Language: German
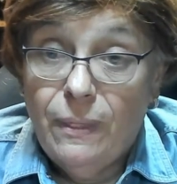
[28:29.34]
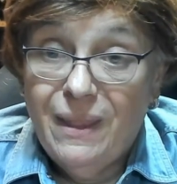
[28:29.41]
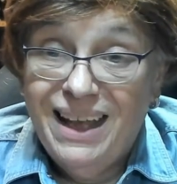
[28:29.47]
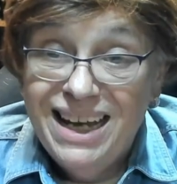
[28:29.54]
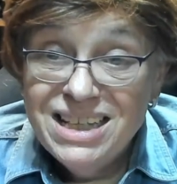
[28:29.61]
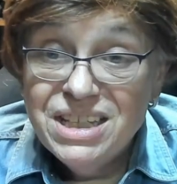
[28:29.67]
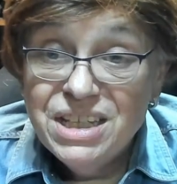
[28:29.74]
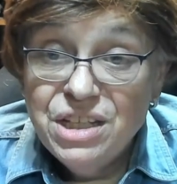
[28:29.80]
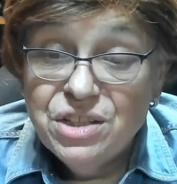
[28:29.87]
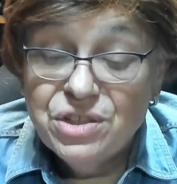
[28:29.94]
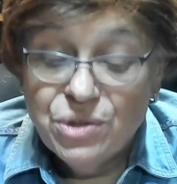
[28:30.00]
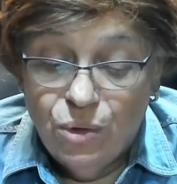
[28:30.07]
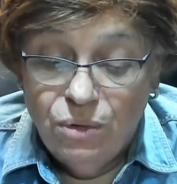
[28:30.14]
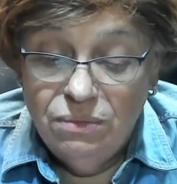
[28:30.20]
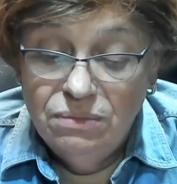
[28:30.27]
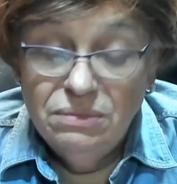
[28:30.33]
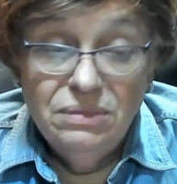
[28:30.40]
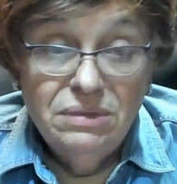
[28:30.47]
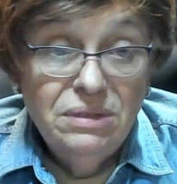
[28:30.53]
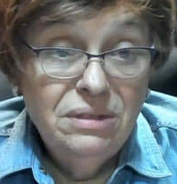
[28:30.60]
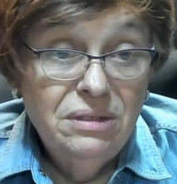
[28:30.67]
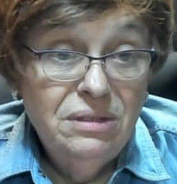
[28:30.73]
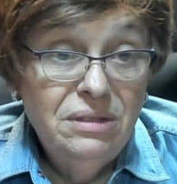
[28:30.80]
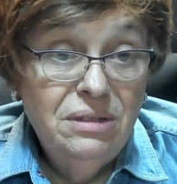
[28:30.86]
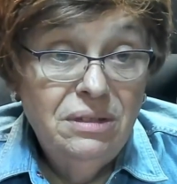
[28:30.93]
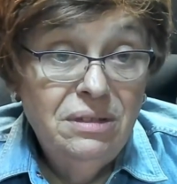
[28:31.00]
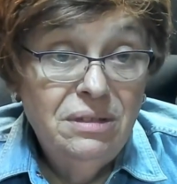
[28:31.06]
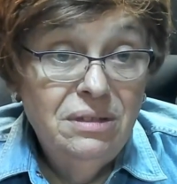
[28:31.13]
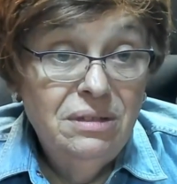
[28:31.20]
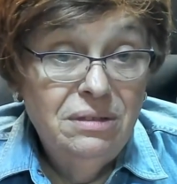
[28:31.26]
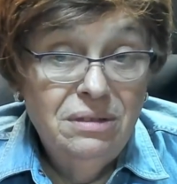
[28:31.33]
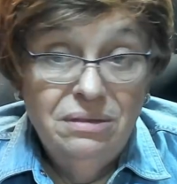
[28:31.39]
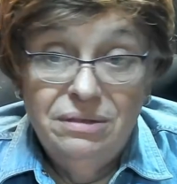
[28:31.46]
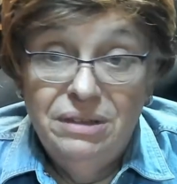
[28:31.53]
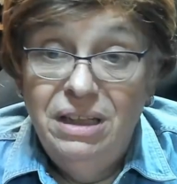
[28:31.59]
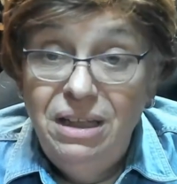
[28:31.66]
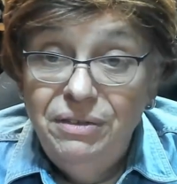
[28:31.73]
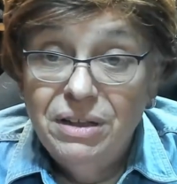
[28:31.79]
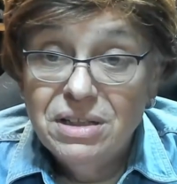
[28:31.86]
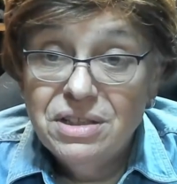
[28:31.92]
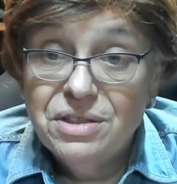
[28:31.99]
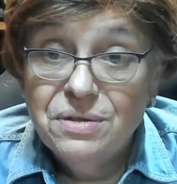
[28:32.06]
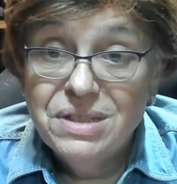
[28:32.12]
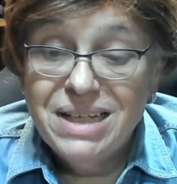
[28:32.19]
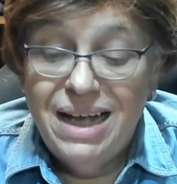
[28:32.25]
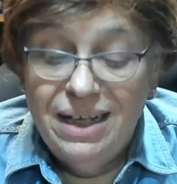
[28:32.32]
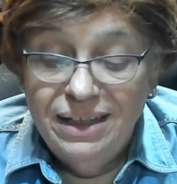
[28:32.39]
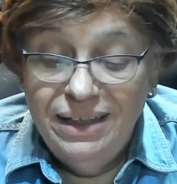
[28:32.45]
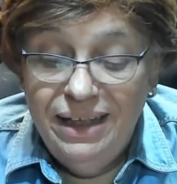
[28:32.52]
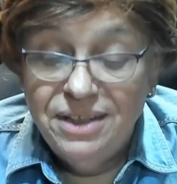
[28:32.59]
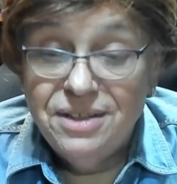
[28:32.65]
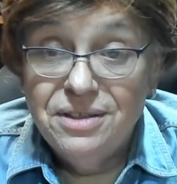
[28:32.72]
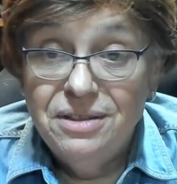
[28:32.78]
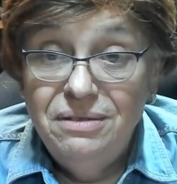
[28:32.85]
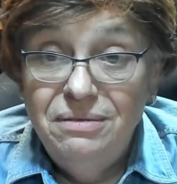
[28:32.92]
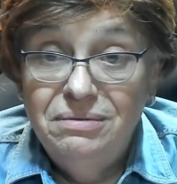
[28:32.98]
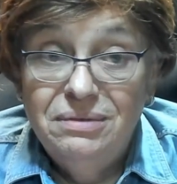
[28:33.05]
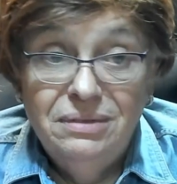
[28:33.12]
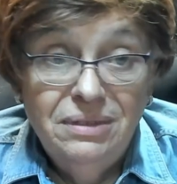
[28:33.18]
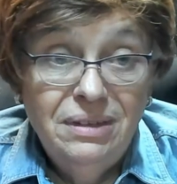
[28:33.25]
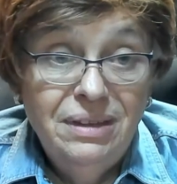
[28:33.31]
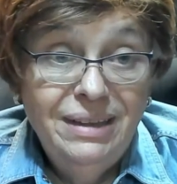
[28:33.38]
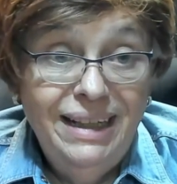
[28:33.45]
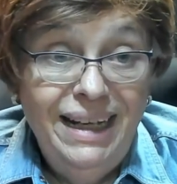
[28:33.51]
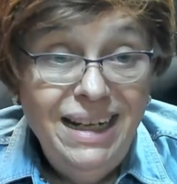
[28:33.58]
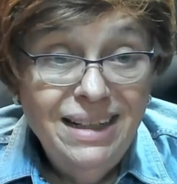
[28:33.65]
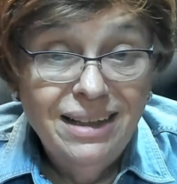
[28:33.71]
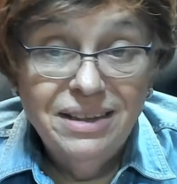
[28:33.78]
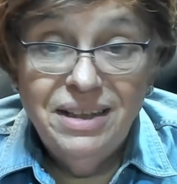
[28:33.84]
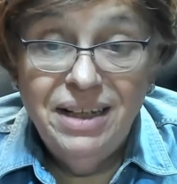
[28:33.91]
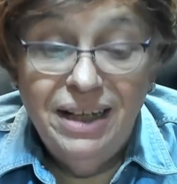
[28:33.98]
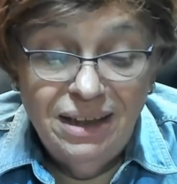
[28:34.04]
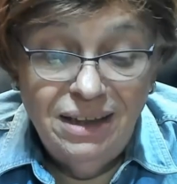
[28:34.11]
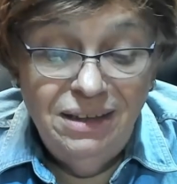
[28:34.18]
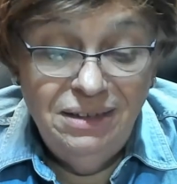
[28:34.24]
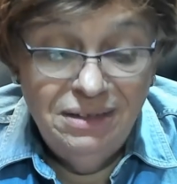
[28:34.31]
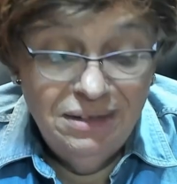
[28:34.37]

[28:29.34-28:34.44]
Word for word: es ist so. Wenn ich was zu sagen hätte, jeder, der